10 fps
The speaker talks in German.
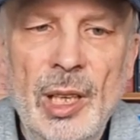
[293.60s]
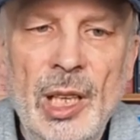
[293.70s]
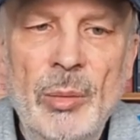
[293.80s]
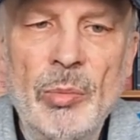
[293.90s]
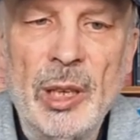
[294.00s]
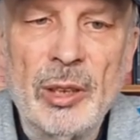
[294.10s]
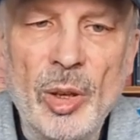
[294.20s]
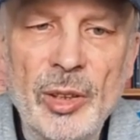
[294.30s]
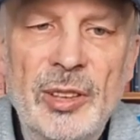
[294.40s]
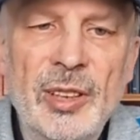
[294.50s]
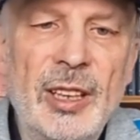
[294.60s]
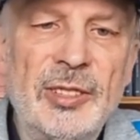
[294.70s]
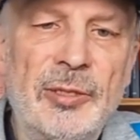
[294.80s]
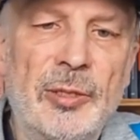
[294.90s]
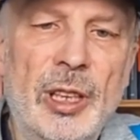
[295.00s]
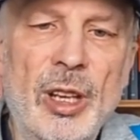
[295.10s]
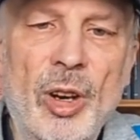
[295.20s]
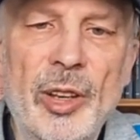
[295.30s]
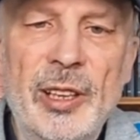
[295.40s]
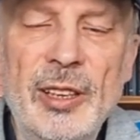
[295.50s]
Man könnte das für die
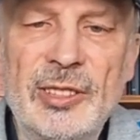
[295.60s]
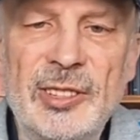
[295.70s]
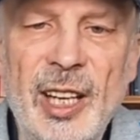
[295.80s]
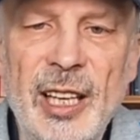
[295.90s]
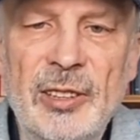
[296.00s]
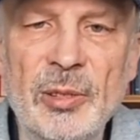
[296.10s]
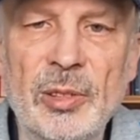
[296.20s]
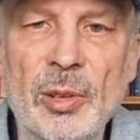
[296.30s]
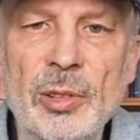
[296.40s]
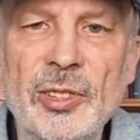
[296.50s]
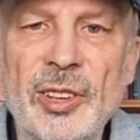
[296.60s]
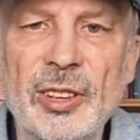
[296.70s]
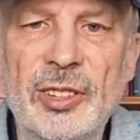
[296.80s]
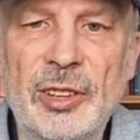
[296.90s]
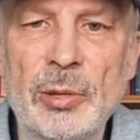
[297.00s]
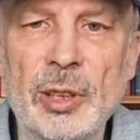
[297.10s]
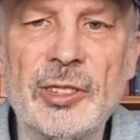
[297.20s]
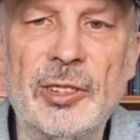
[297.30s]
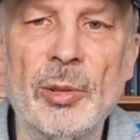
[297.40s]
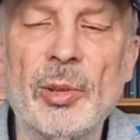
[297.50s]
heutige Zeit und unsere
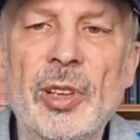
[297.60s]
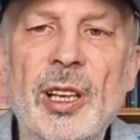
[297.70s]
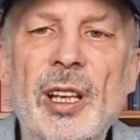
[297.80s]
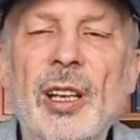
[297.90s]
Situation